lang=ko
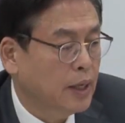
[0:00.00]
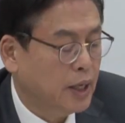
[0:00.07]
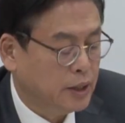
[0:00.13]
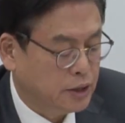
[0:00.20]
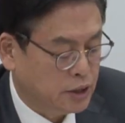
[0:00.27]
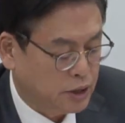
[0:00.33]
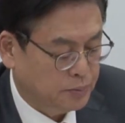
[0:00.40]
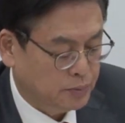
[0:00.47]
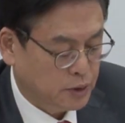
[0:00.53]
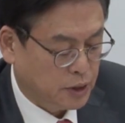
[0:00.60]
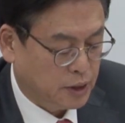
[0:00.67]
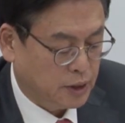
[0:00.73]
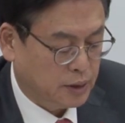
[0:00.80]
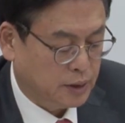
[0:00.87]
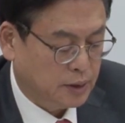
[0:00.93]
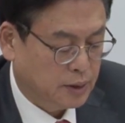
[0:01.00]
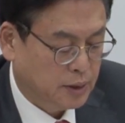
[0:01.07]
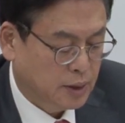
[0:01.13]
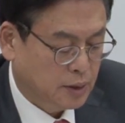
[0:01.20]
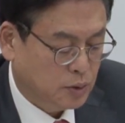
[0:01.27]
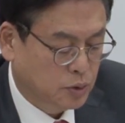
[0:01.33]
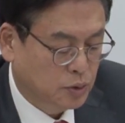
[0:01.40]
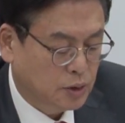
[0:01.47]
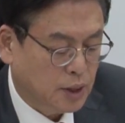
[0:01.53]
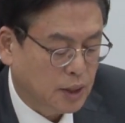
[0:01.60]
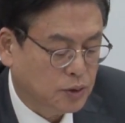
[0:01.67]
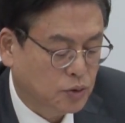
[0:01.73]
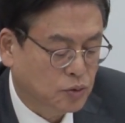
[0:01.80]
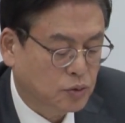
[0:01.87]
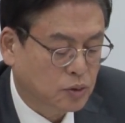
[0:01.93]
핵심적인
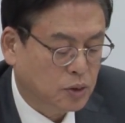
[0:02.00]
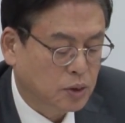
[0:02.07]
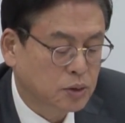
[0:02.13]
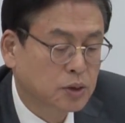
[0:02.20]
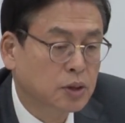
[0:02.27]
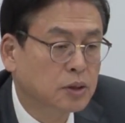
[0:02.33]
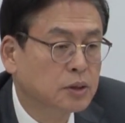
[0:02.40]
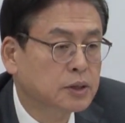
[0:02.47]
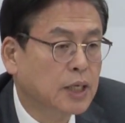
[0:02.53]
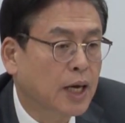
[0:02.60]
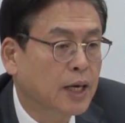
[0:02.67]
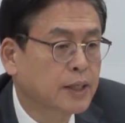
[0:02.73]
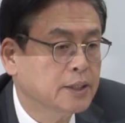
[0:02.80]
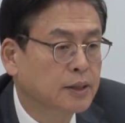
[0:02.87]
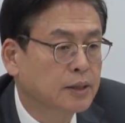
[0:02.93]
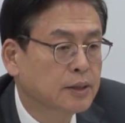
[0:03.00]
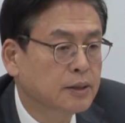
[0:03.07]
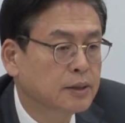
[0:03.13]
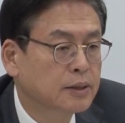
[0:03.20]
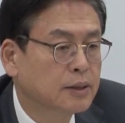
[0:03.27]
군사 주권적 사안을